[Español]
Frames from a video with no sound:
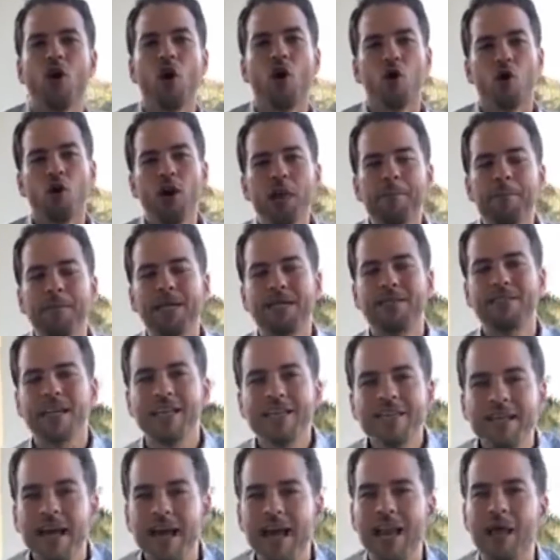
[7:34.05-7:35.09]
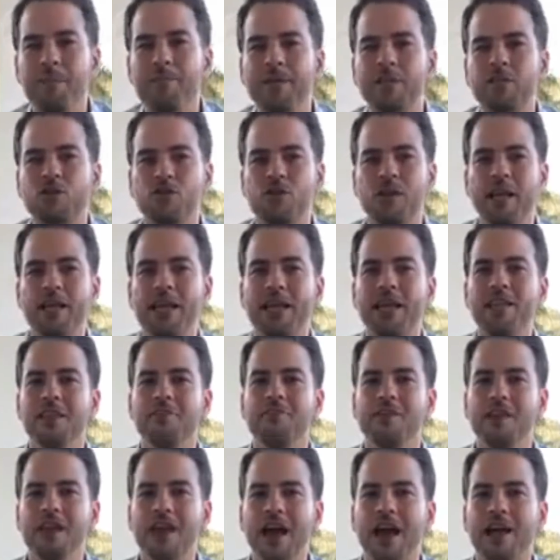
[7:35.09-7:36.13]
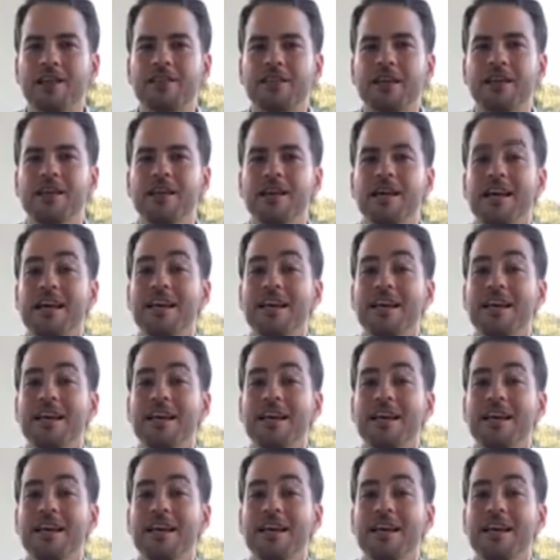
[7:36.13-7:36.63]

o le presentas a la persona que edificaste,